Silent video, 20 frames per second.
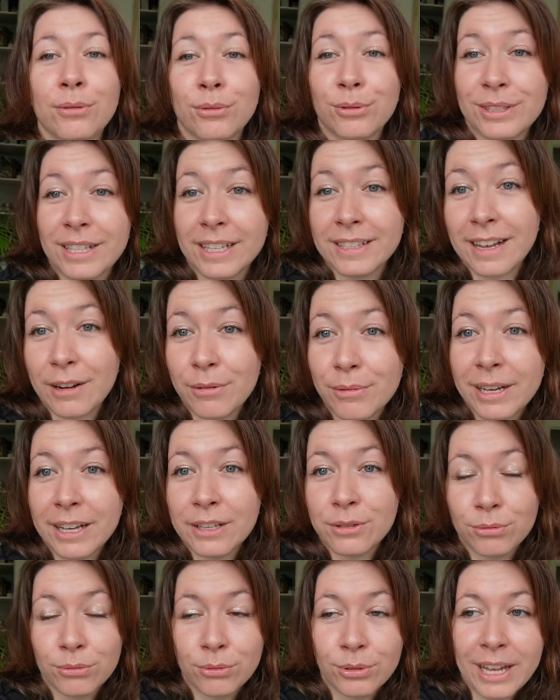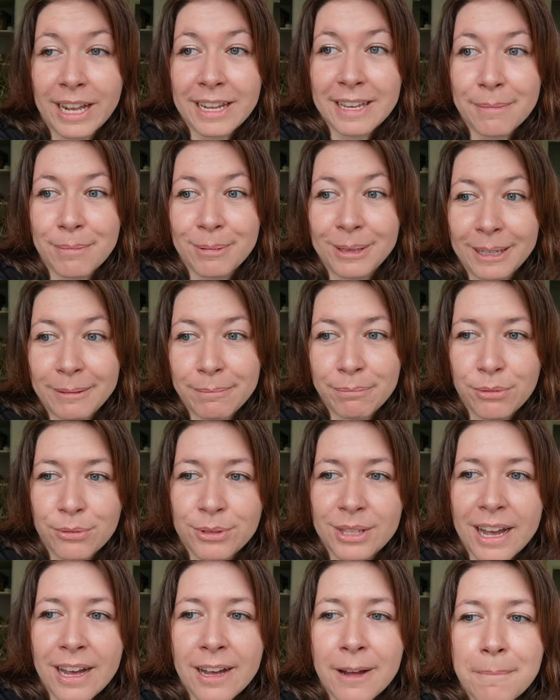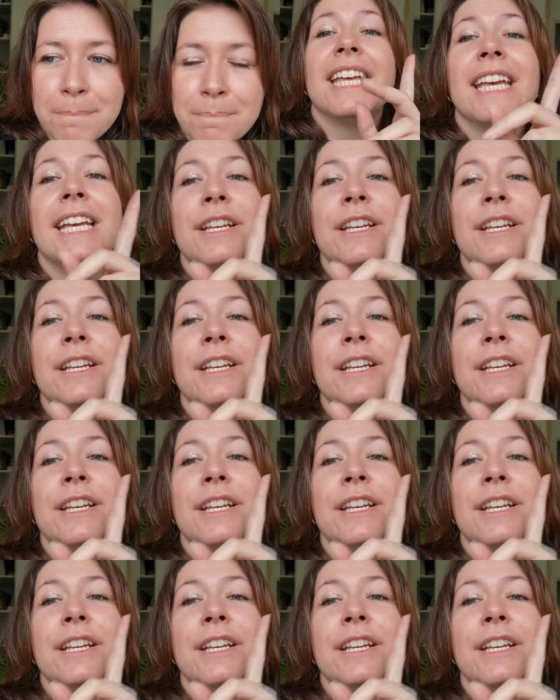Donc ça sera l'occasion de gagner peut-être plus tard.